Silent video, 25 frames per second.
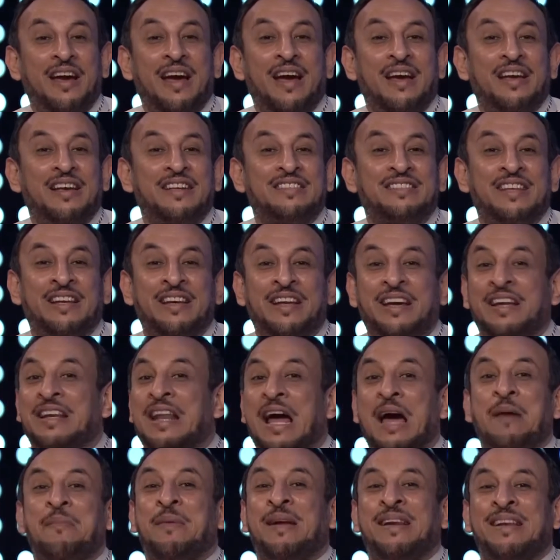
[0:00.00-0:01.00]
إذا إحنا
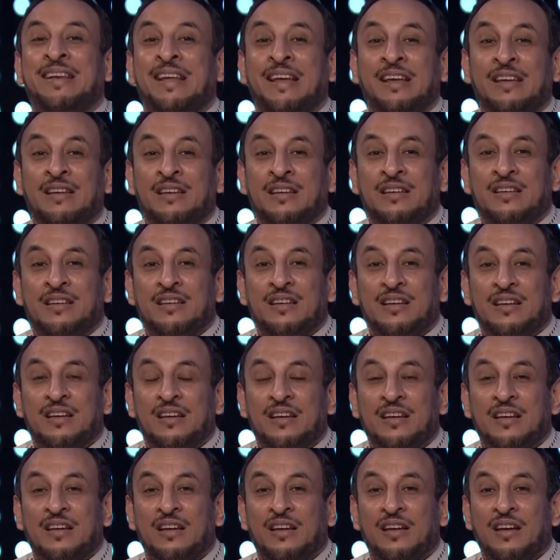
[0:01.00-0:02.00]
عملنا إيه؟
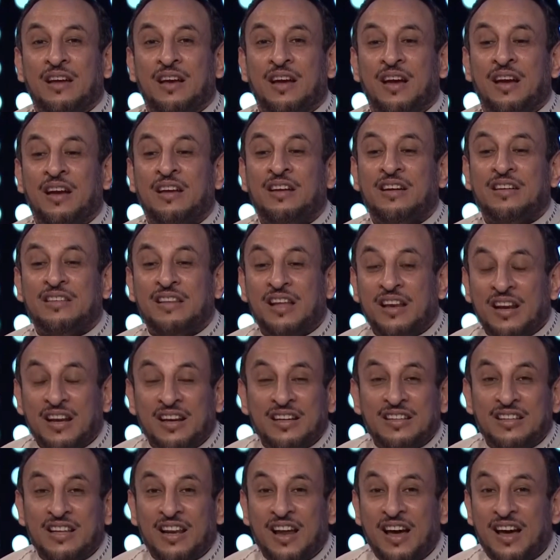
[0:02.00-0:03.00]
هي
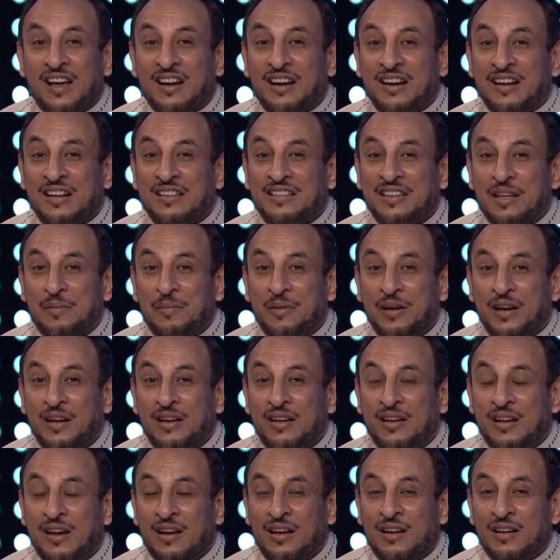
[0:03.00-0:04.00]
درجة الحرارة
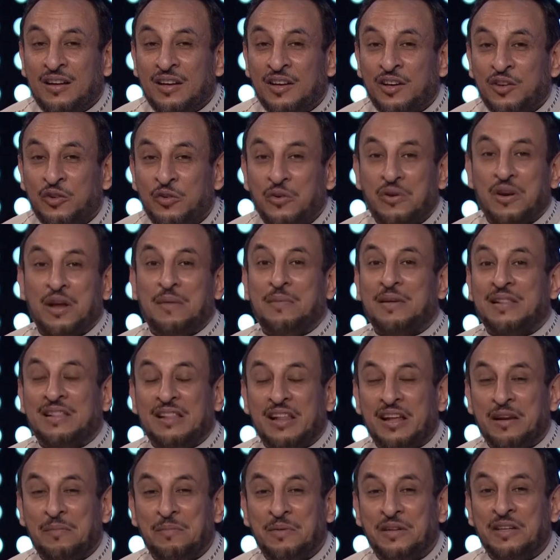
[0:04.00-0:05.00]
الطبيعية قرابة
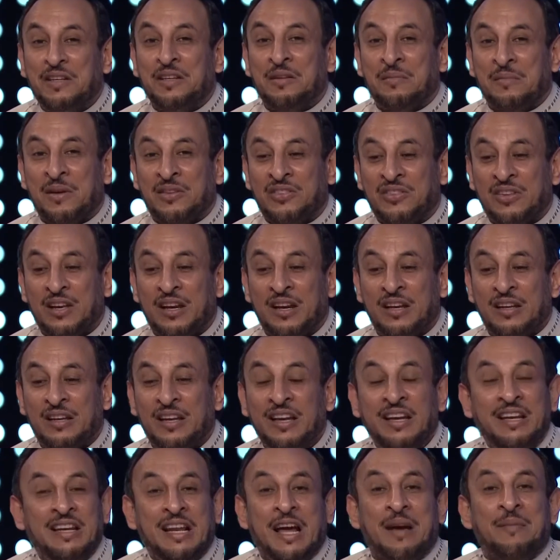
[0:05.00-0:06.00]
الأربعين مثلا
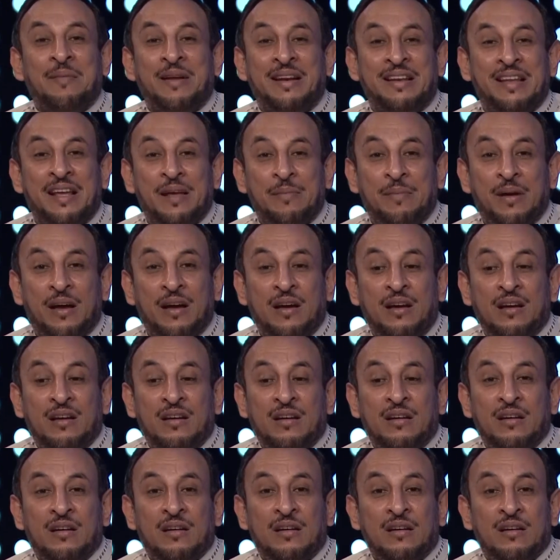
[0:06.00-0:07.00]
إحنا عملنا إيه بقى؟
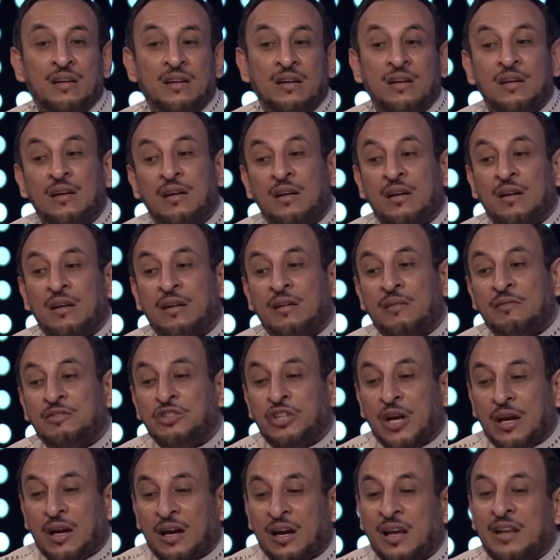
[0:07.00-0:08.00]

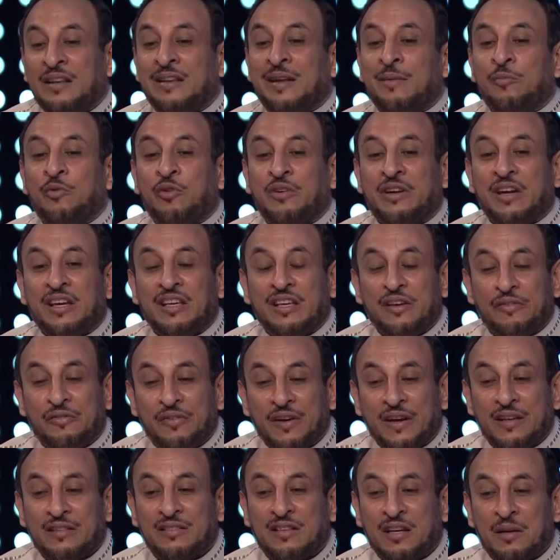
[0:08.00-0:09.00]
شغلنا
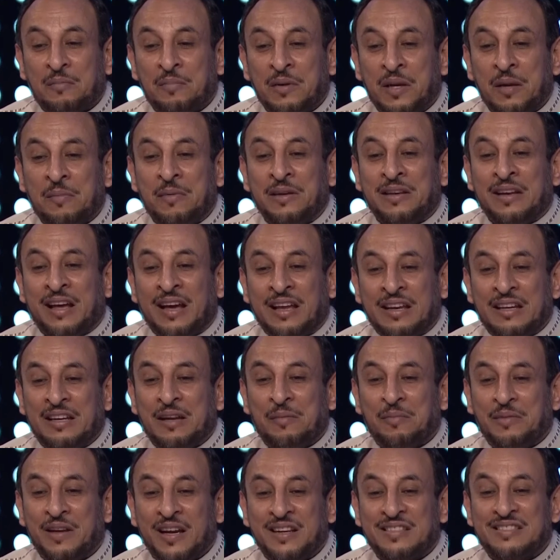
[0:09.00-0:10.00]
مكيفات ربنا من علينا
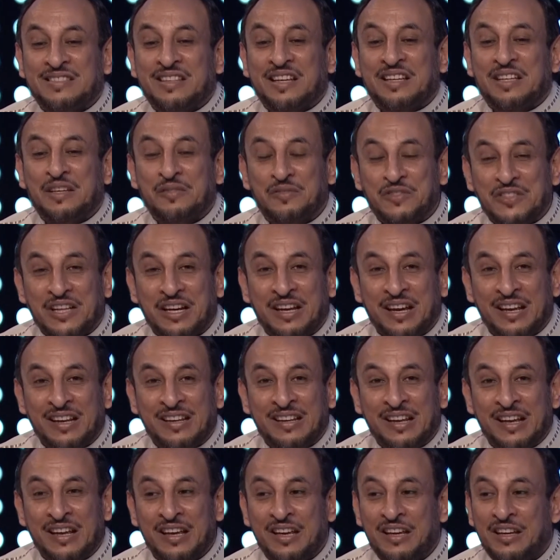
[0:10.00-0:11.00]
بجهاز تكييف
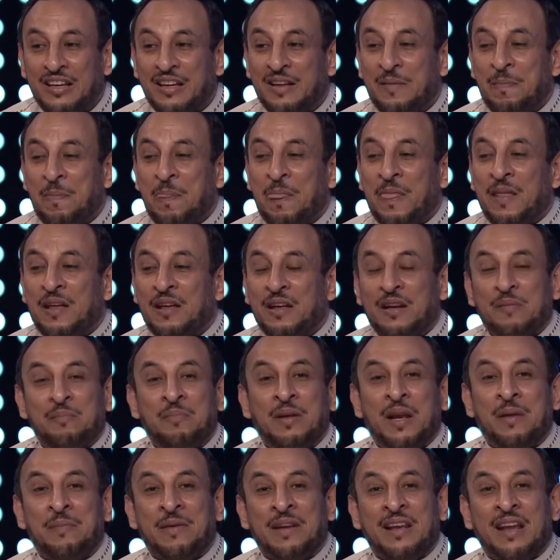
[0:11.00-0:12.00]
شغلناه
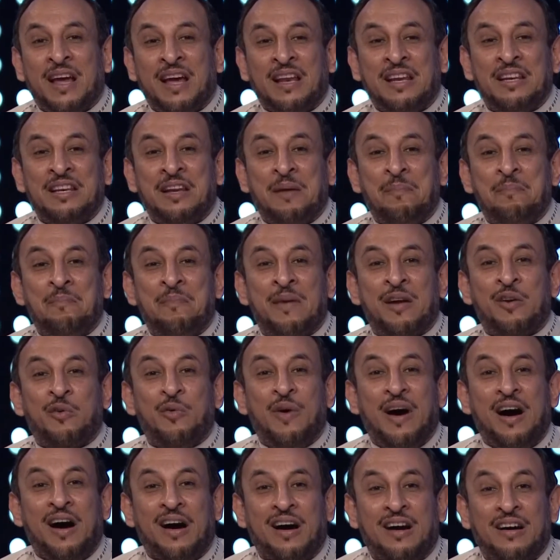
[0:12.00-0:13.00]
ربنا من علينا
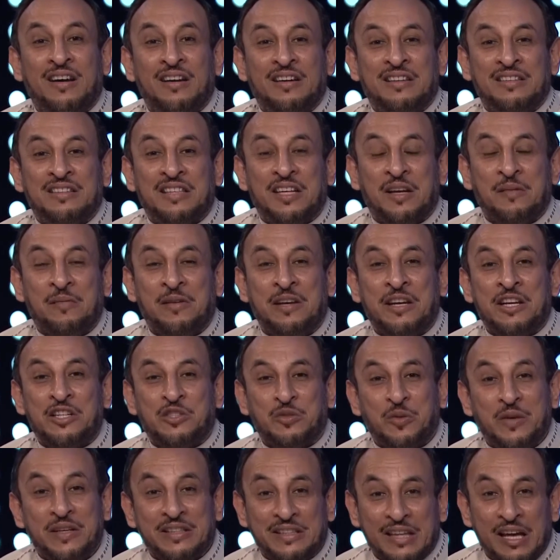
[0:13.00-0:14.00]
بمروحة تجيب لنا شوية